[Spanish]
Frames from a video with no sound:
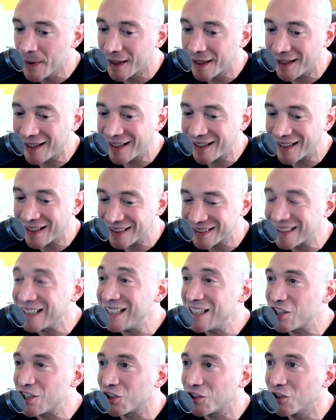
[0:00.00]
Eh, este
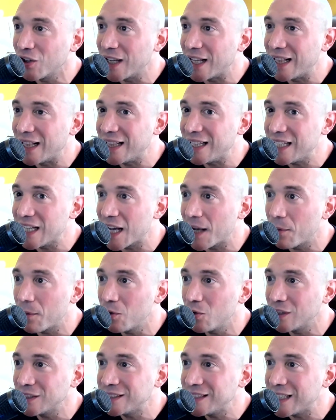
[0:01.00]
dicho, ¿no? El
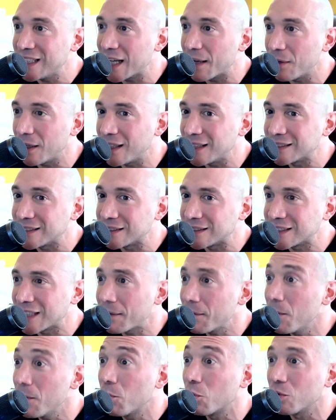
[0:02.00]
diablo es, es
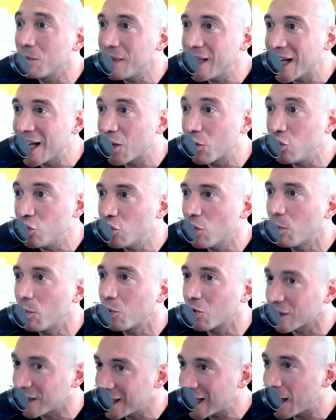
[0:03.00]
sabe por viejo y no
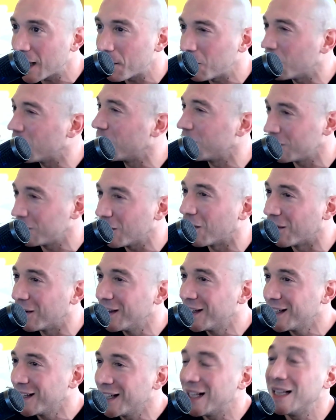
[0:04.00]
por diablo. No,
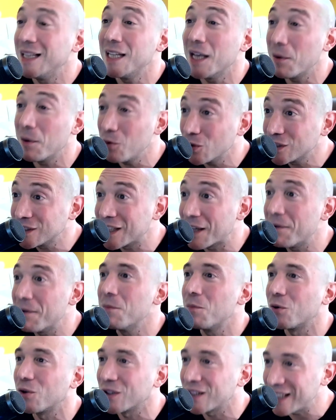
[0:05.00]
el diablo
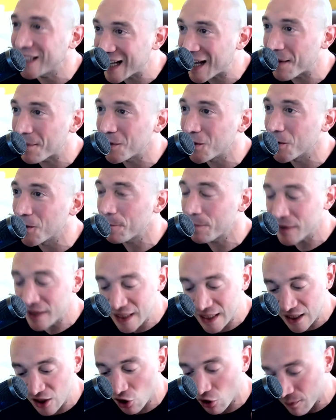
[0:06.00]
sabe por diablo.
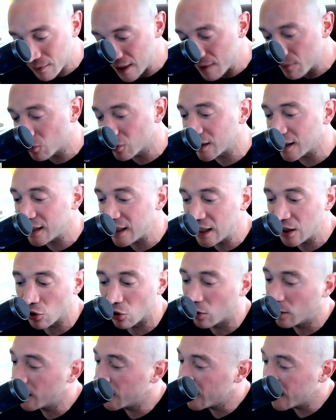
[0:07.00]
Y lo mismo te
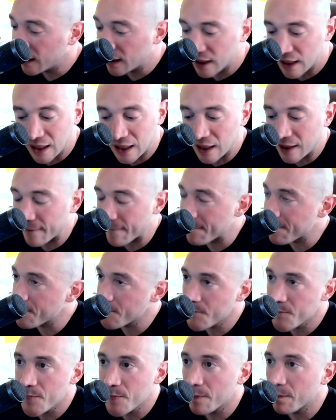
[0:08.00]
digo,
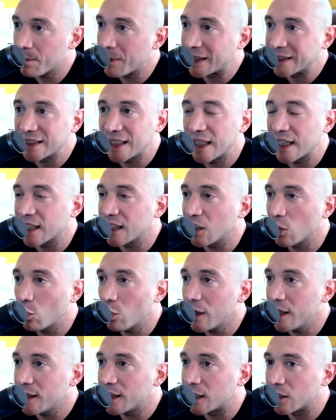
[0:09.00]
em, vas a darte
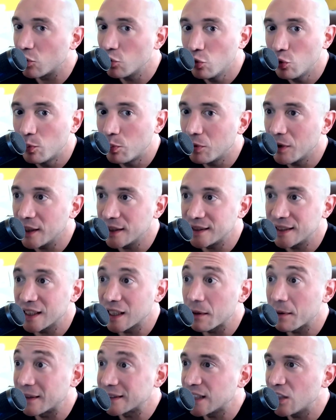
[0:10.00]
cuenta. Tú puedes ser
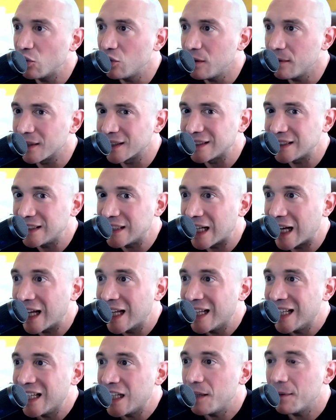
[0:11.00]
que vas a la universidad
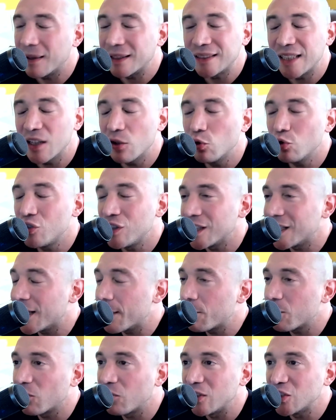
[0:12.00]
y vas a escuchar
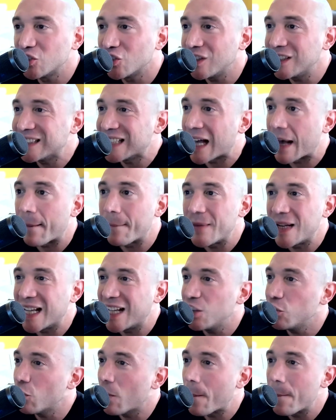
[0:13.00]
a profesores
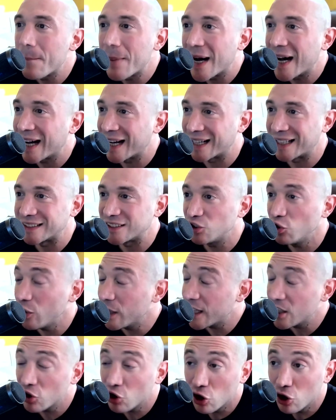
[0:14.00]
hablando pajas. No
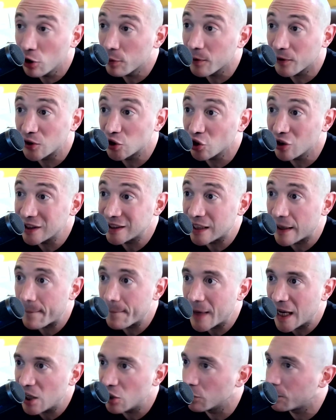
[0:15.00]
es que todos los profesores sean
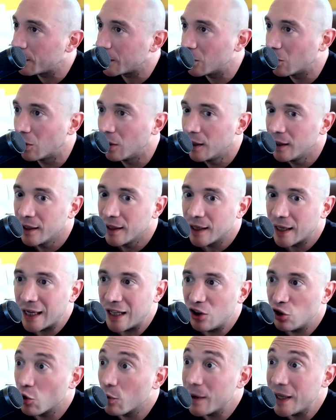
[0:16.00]
malos, pero
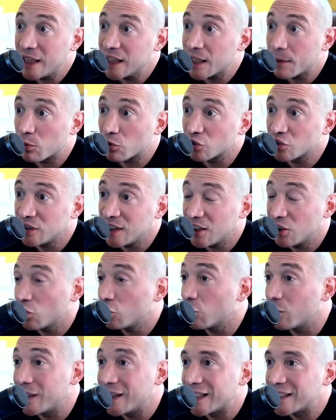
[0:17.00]
el 90%,
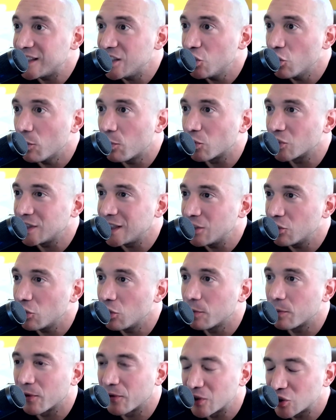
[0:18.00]
95% de
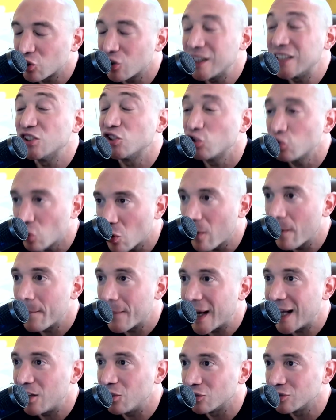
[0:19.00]
los profesores son
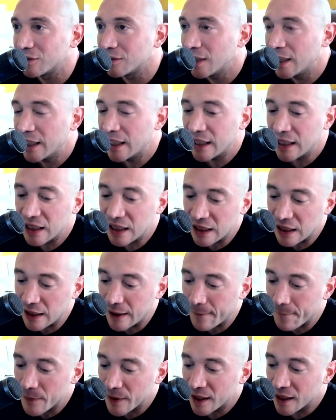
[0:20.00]
malos.
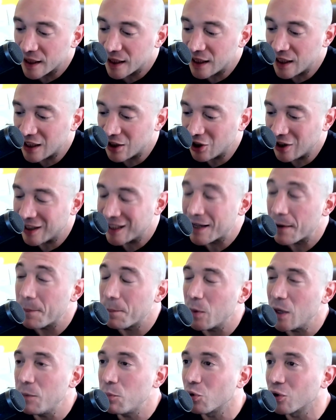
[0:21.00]
Y
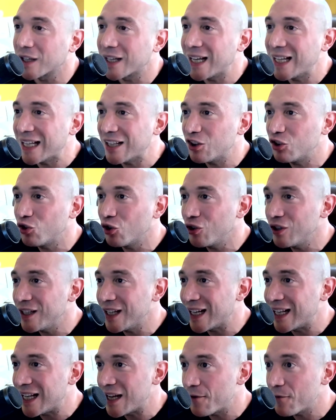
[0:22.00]
¿Y, por qué
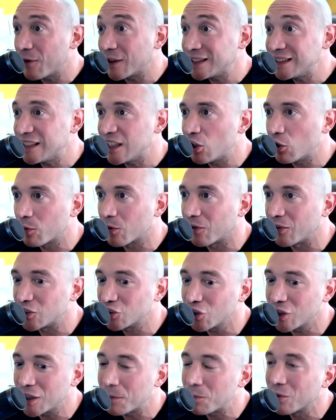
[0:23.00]
doy el énfasis en los
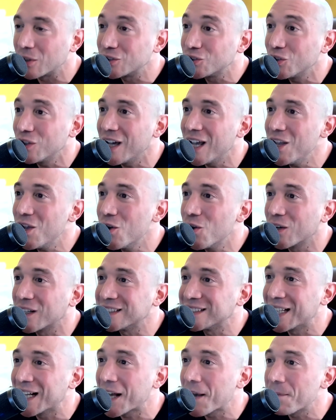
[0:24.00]
profesores? Porque son ellos los que
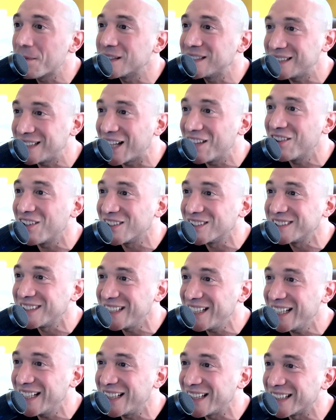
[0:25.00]
están capacitando a los
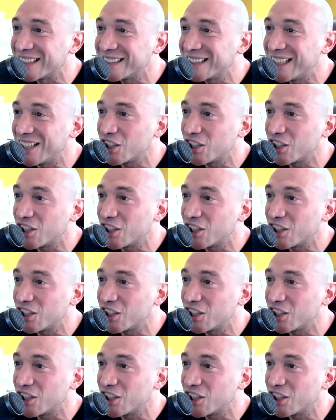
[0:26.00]
siguientes.